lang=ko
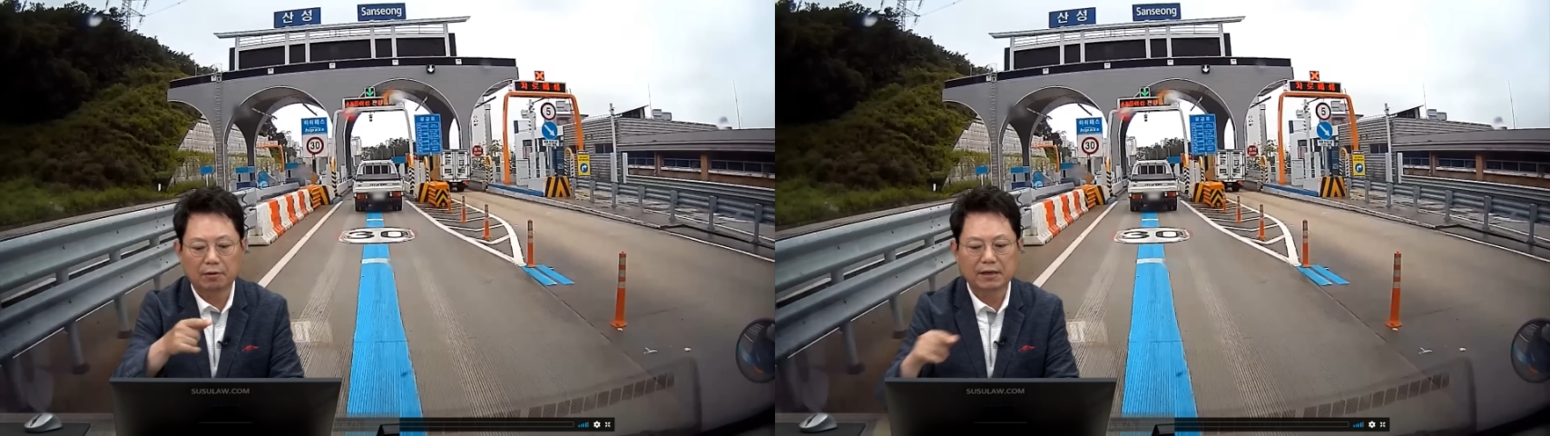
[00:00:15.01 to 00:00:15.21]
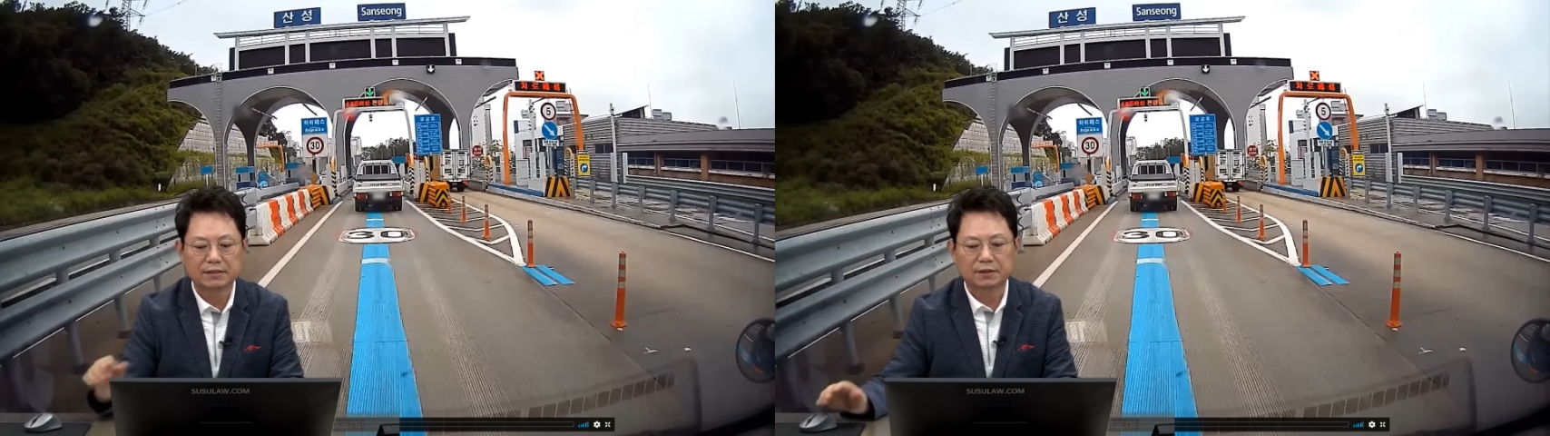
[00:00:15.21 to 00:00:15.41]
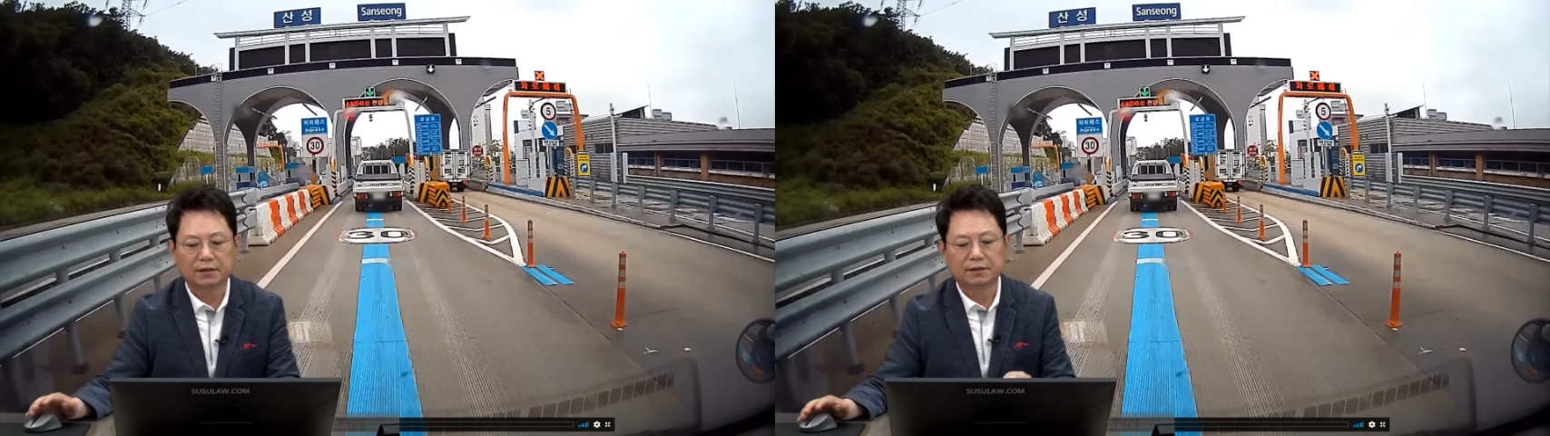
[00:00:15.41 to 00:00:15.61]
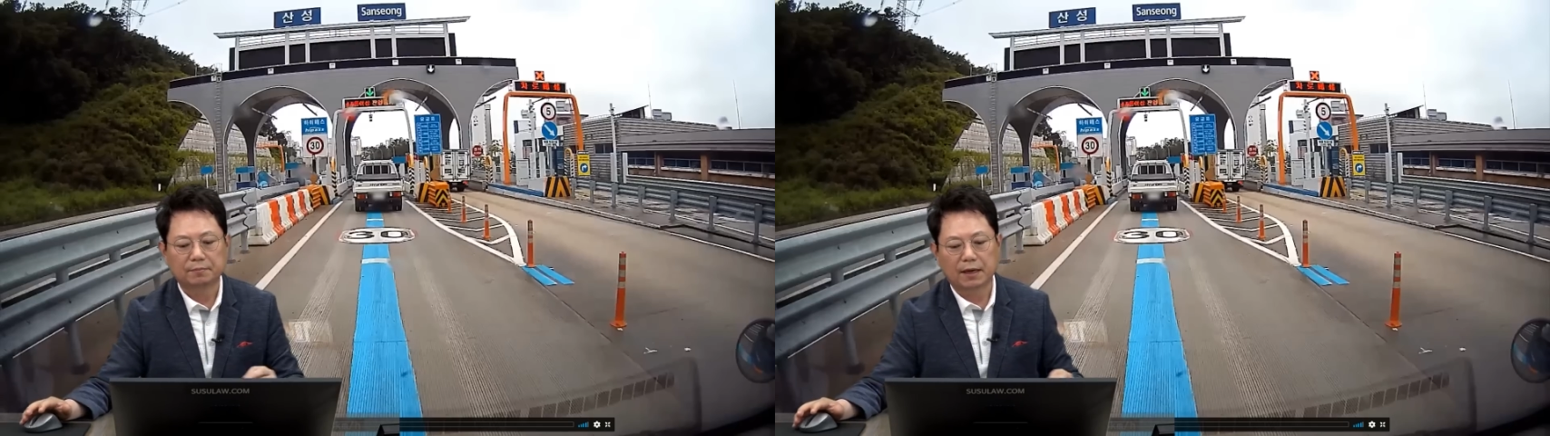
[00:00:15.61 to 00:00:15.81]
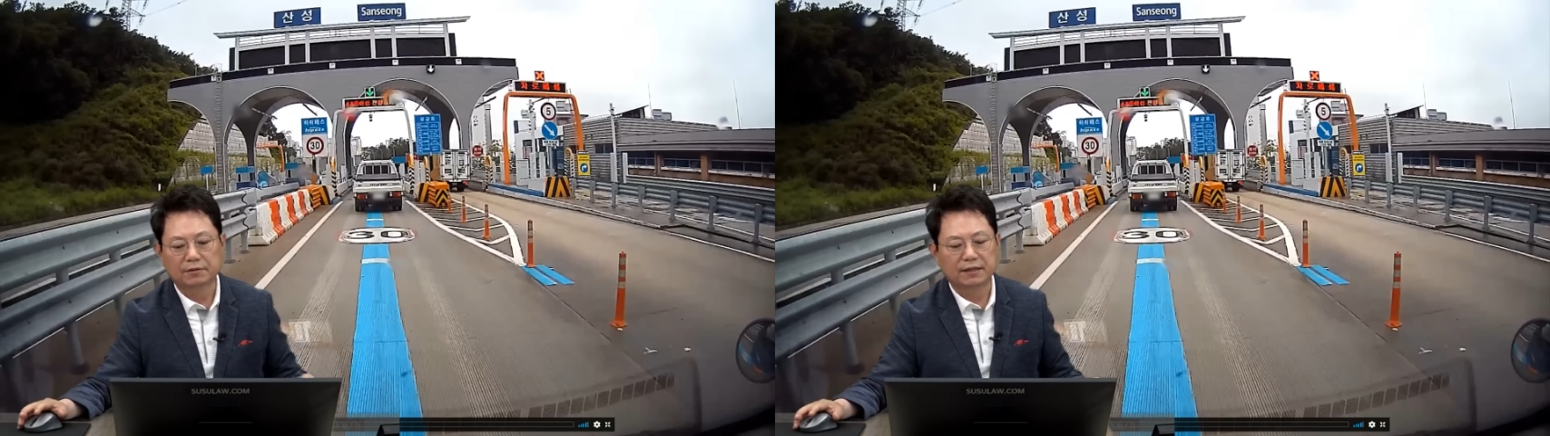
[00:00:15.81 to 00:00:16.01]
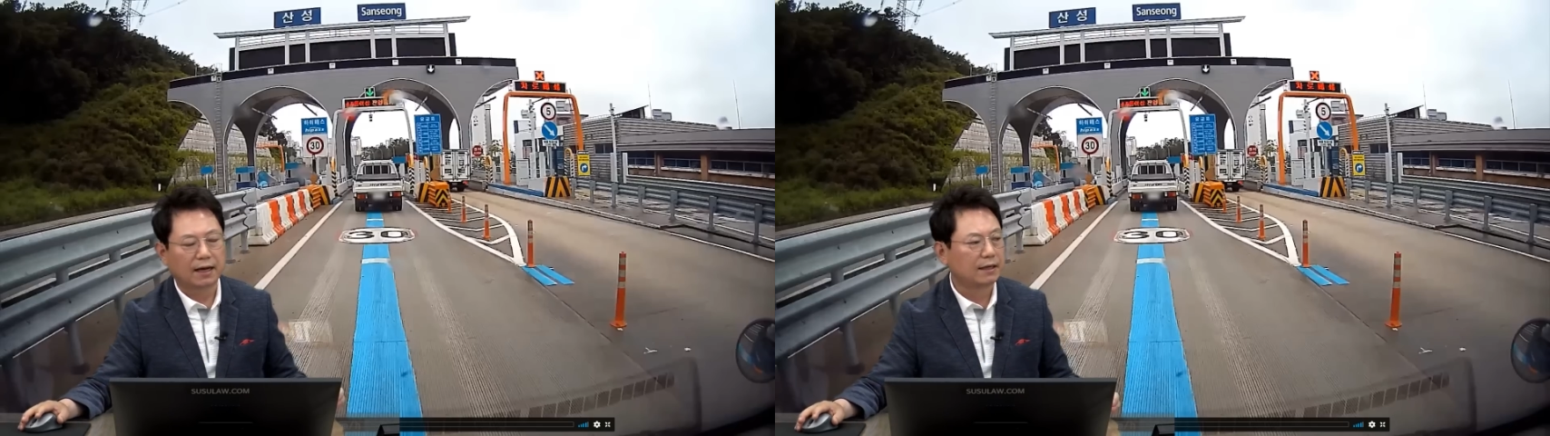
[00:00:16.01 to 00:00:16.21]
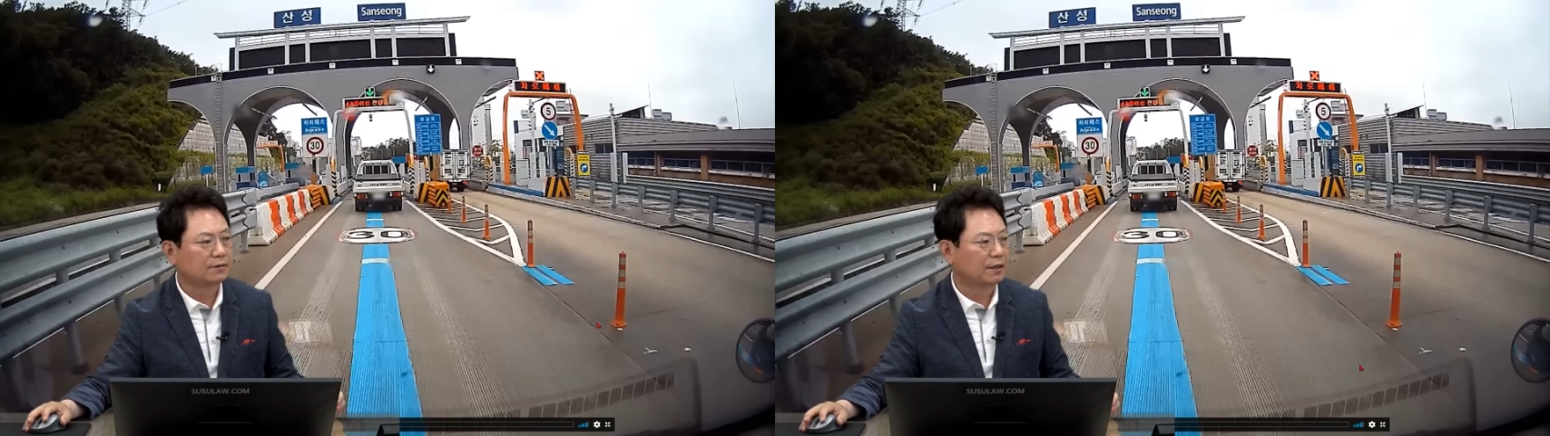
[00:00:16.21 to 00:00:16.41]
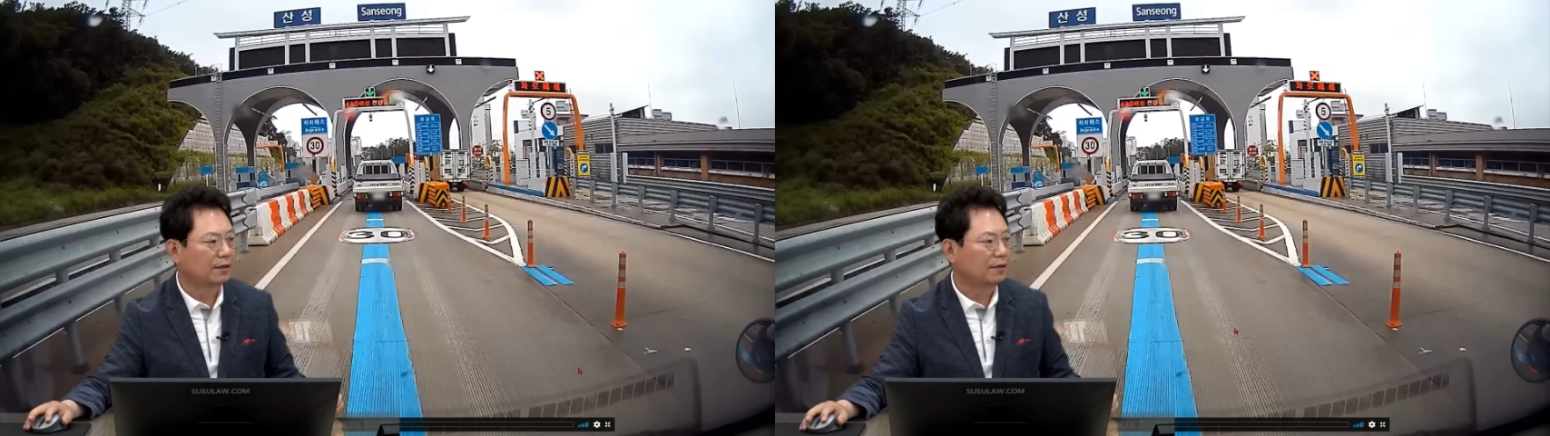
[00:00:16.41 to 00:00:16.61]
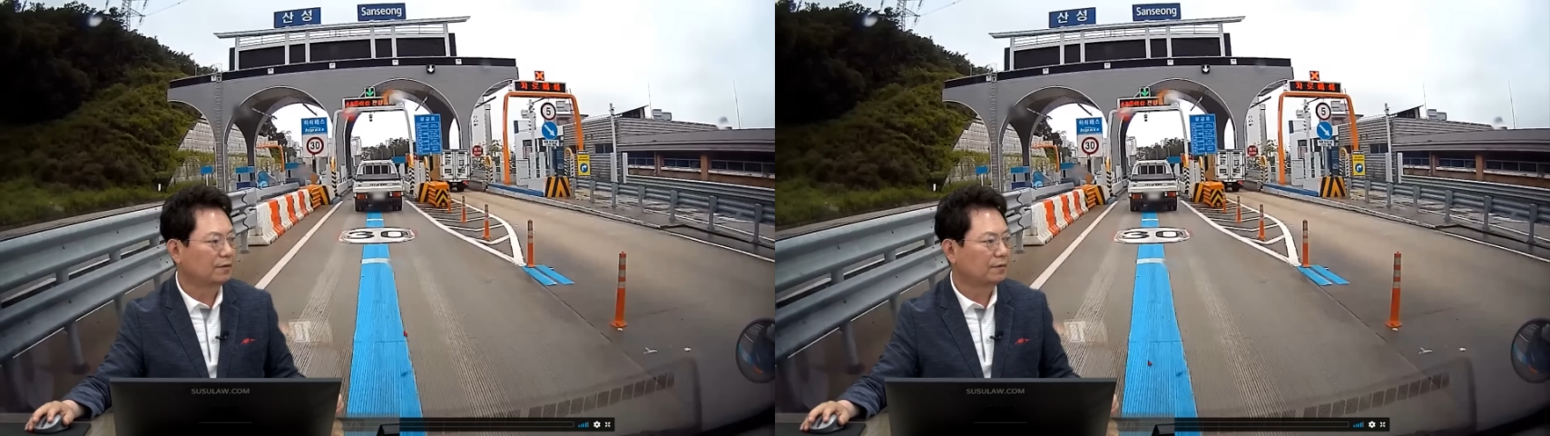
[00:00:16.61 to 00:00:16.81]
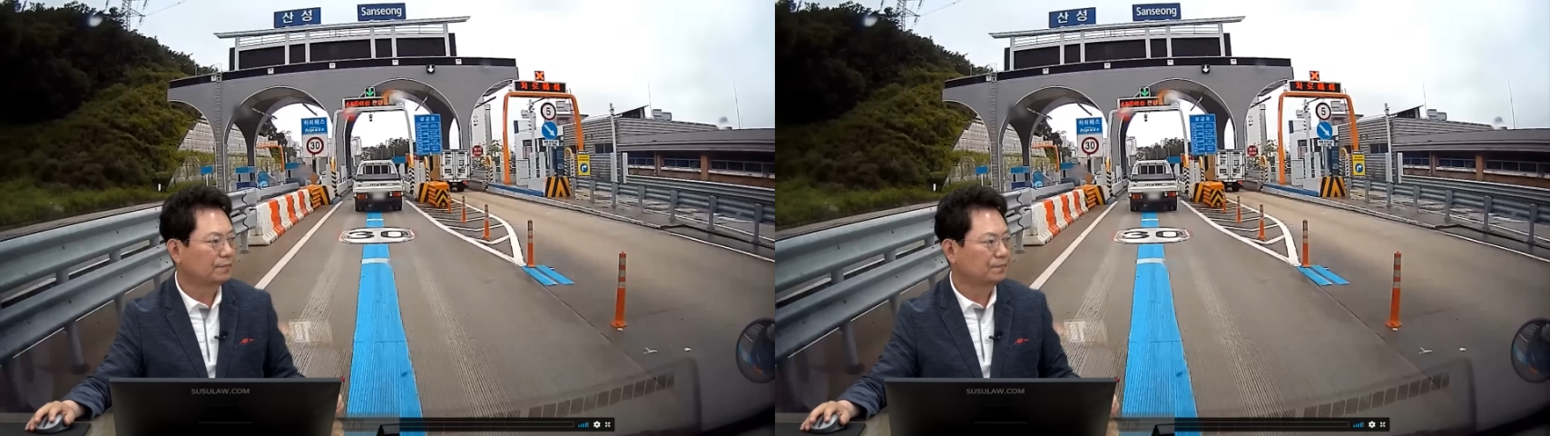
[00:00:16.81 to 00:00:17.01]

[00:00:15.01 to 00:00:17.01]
나왔어요. 밖으로 나가는 거예요.